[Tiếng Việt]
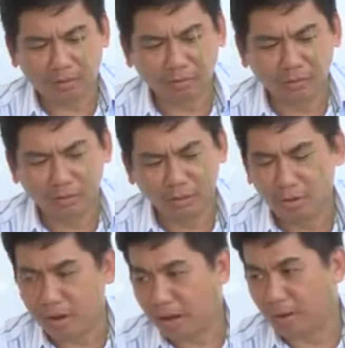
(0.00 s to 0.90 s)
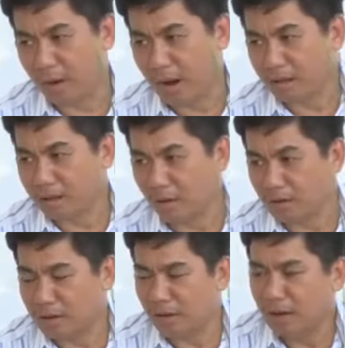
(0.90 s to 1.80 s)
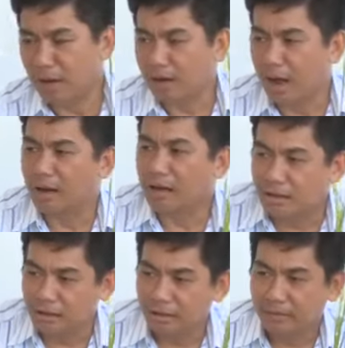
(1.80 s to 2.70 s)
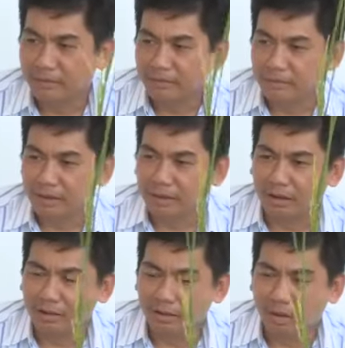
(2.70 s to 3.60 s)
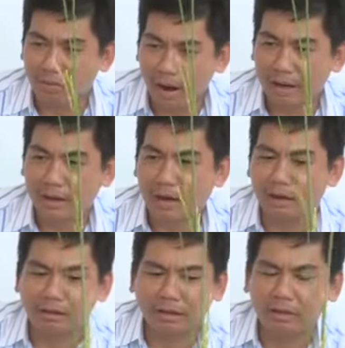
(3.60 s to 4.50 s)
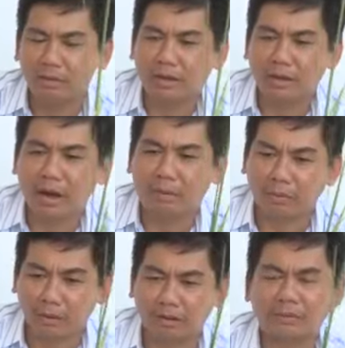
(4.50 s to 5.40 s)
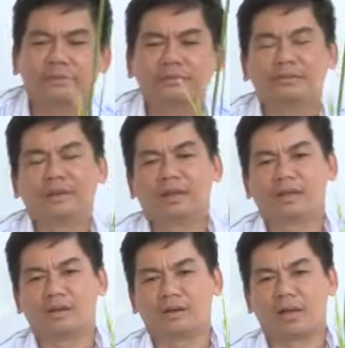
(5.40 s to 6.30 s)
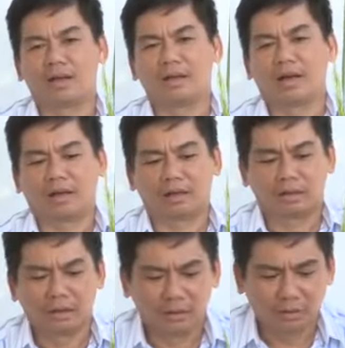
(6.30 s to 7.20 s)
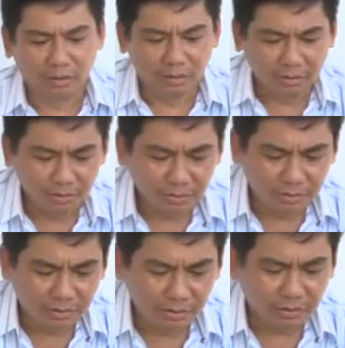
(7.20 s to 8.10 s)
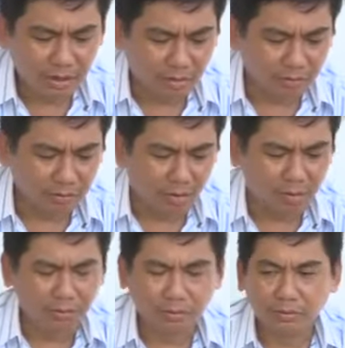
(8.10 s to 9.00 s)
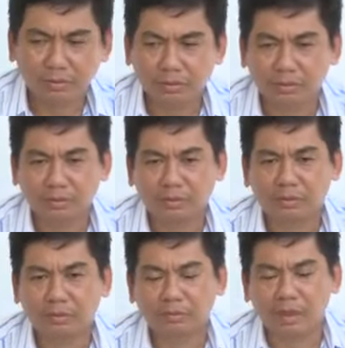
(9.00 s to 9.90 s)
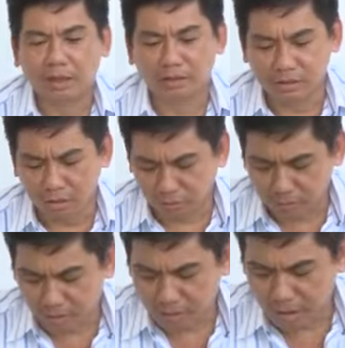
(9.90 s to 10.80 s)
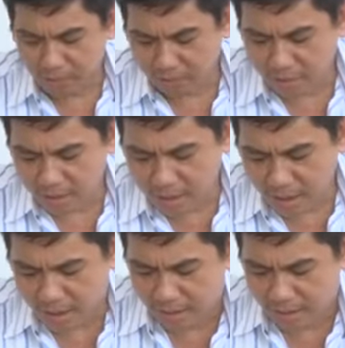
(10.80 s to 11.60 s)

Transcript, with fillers: công vô ngay cổ lá thì coi như cái lá, lá đó hư thì nó không mang cái năng lượng để nuôi cái đồng này được do vậy à, trước giai đoạn chỗ chúng ta sử dụng cái à, philia